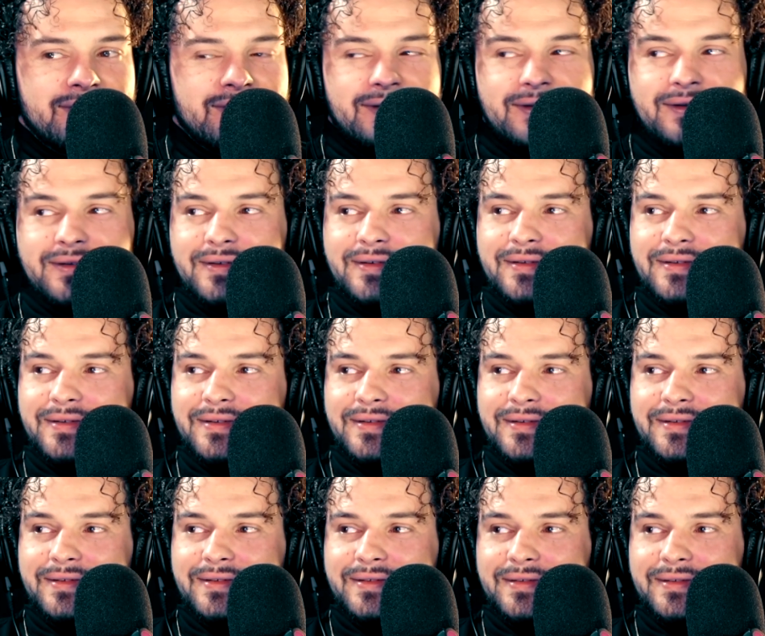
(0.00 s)
Si la deuxième, elle
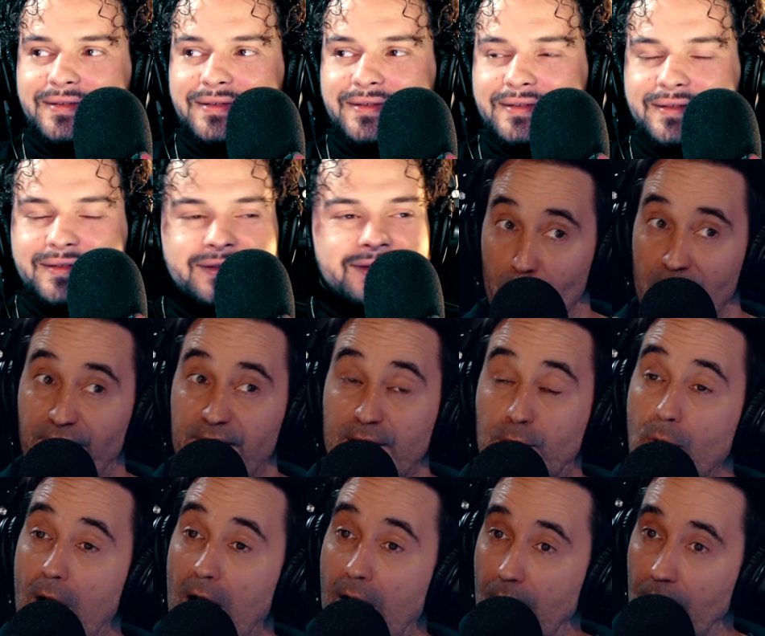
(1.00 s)
existe. Euh, mais
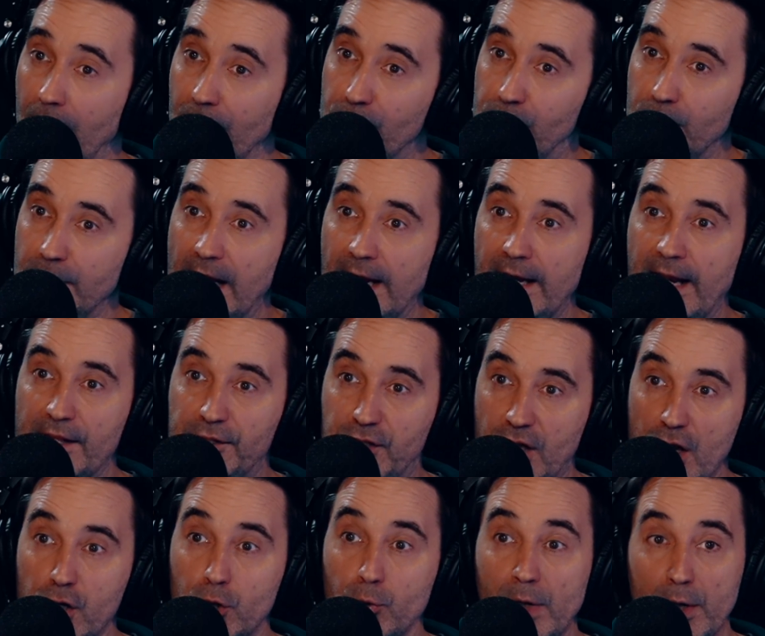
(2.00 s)
Méfie-toi, euh, Julien a
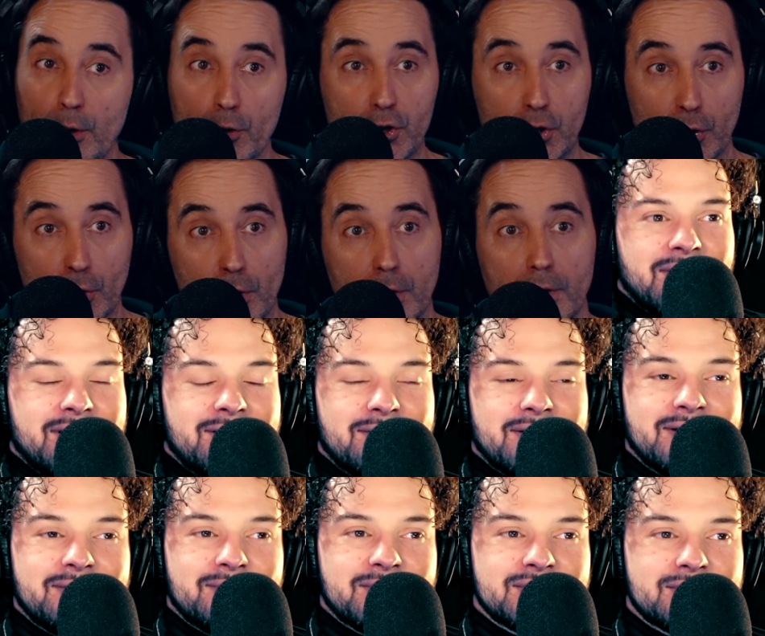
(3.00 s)
déjà joué au jeu.
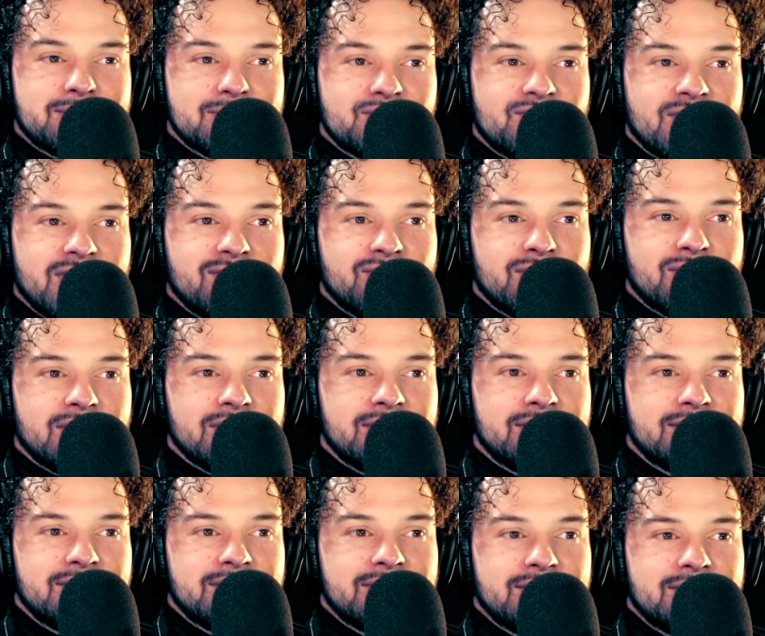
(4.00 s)
ça,
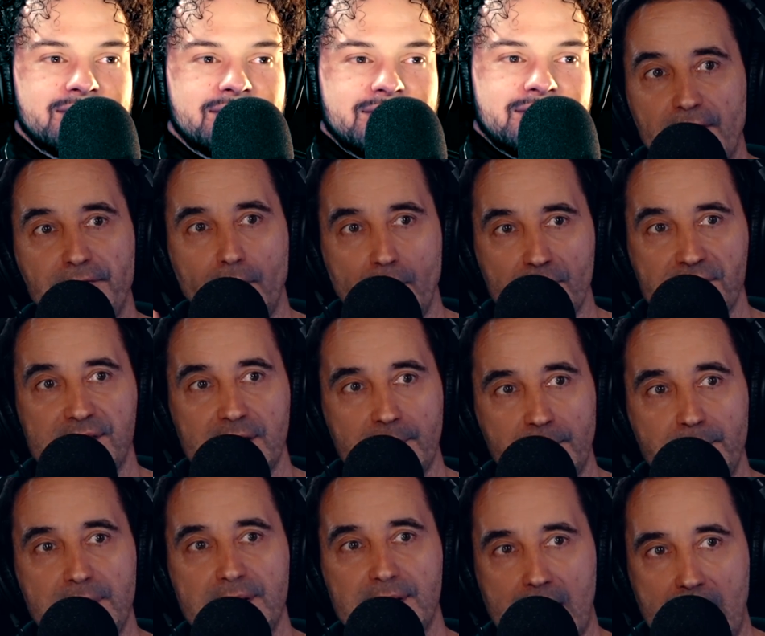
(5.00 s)
part, en live. La France,
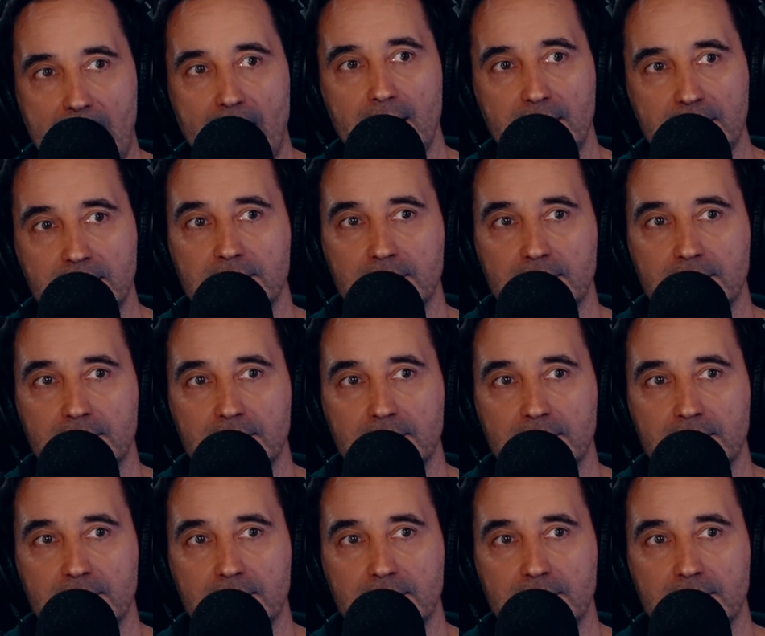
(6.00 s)
est bizarre. Hein.